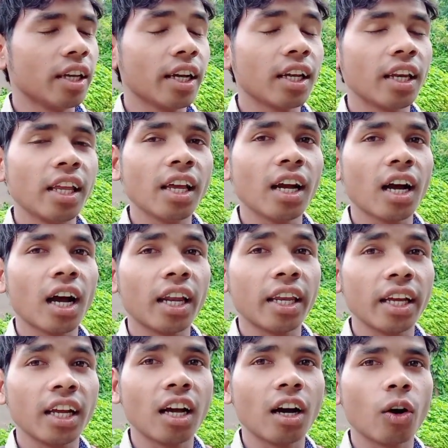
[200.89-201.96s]
एक नहीं
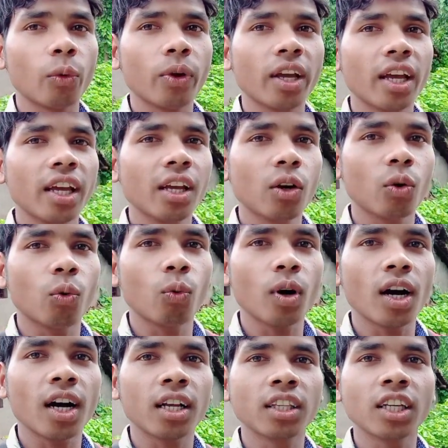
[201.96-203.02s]
अनेक गाँवें हैं
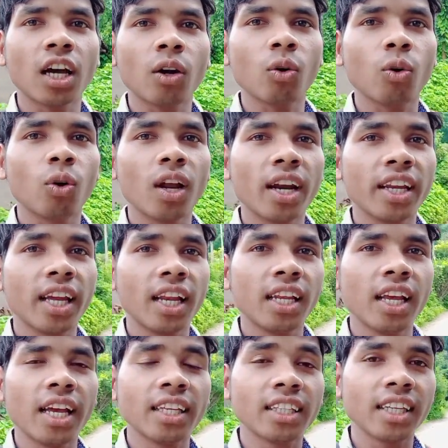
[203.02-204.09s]
वहाँ चारों ओर
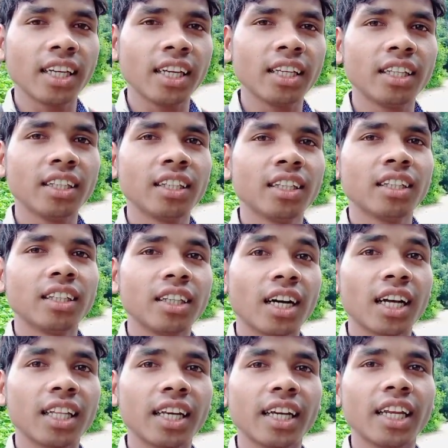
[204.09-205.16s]
हरियाली ऐसी ही
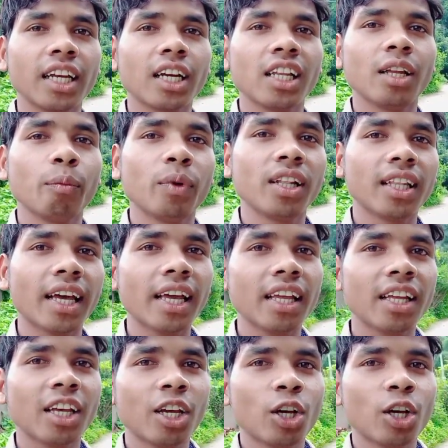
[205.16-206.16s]
जगह देखने के लिए मिलता है